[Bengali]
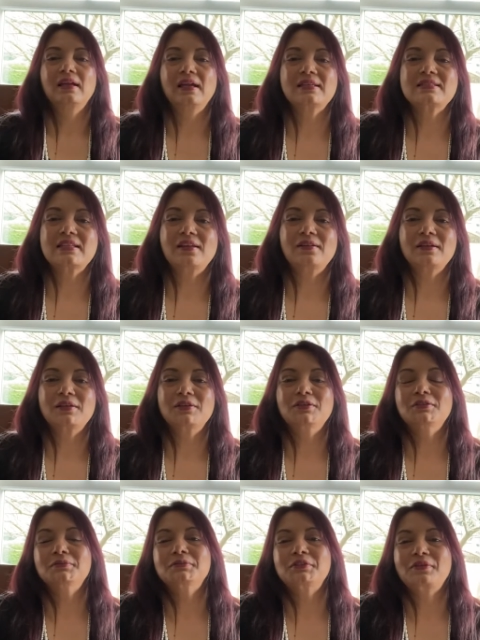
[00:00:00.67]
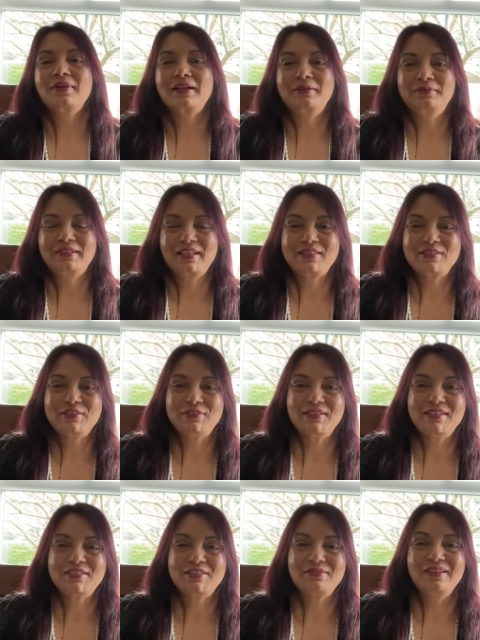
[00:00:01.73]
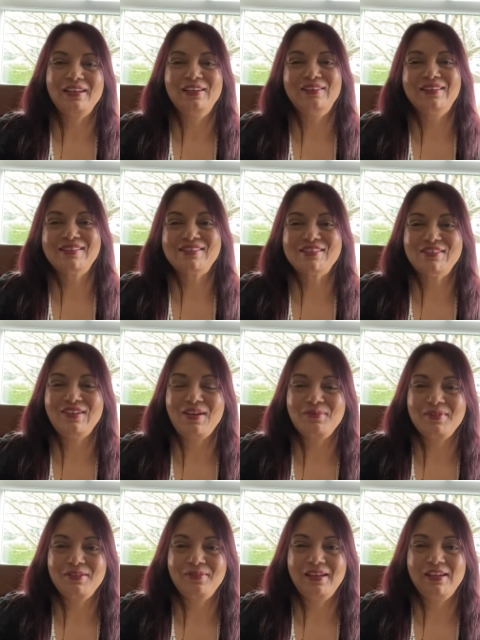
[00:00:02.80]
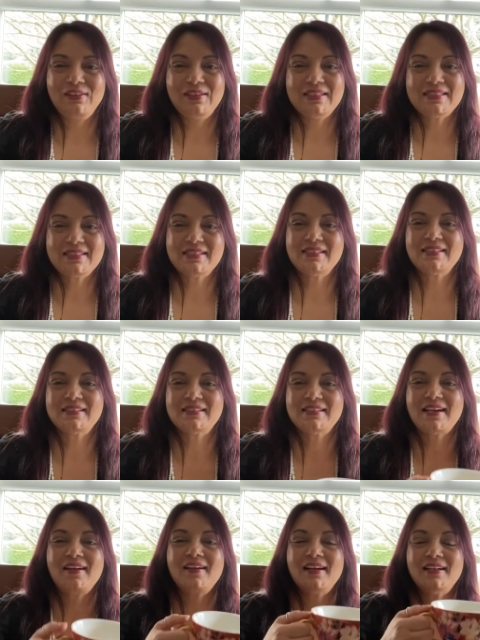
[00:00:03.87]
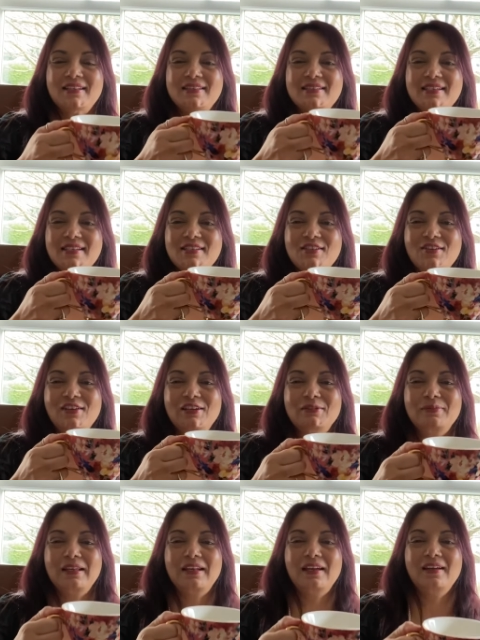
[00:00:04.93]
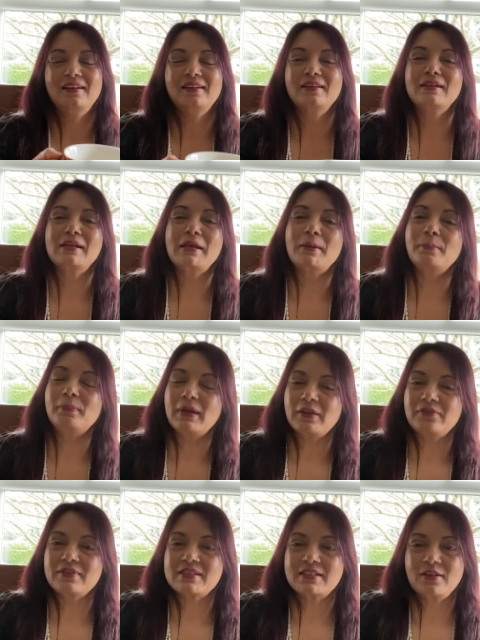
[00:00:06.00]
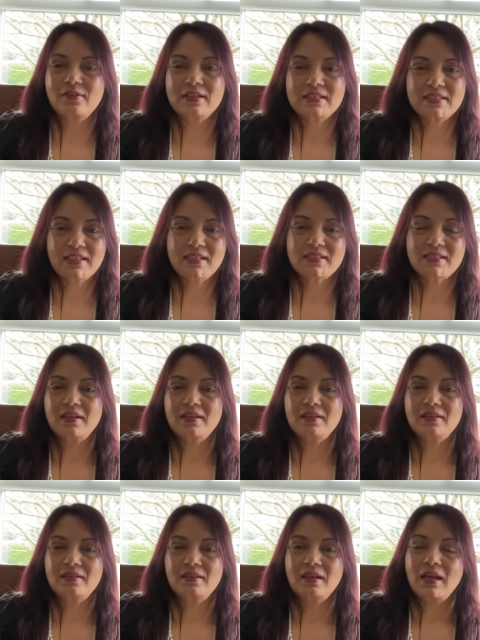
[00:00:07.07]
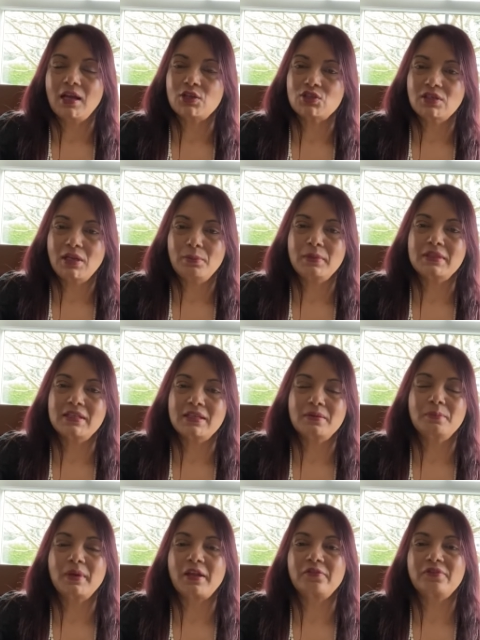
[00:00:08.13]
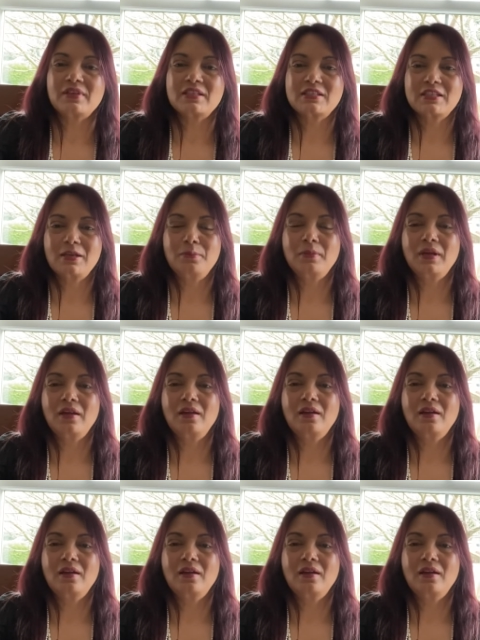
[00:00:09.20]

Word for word: আসসালাম আলাইকুম সবাই কেমন আছো নিশ্চয়ই ভালো আছো আমিও ভালো আছি চা খাচ্ছি সকালবেলা ব্রেকফাস্ট খাওয়া শেষ আসলে আমাদের ব্রেকফাস্ট আমরা